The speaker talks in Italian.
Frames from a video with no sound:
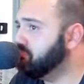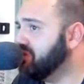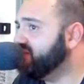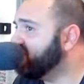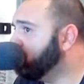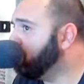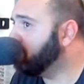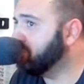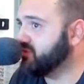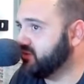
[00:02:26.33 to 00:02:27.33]
in realtà
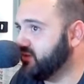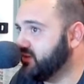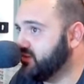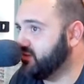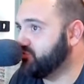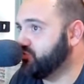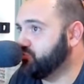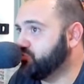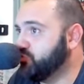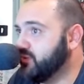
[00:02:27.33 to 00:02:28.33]
buono perché
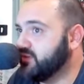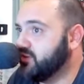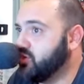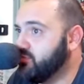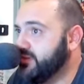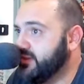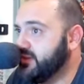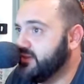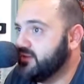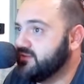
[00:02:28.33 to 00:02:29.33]

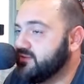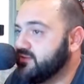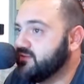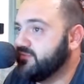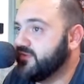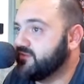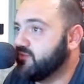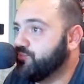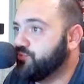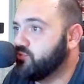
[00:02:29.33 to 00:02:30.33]
159 di, di difesa
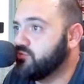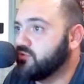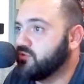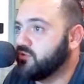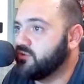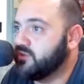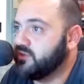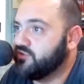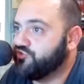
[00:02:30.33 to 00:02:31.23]
in più con eh,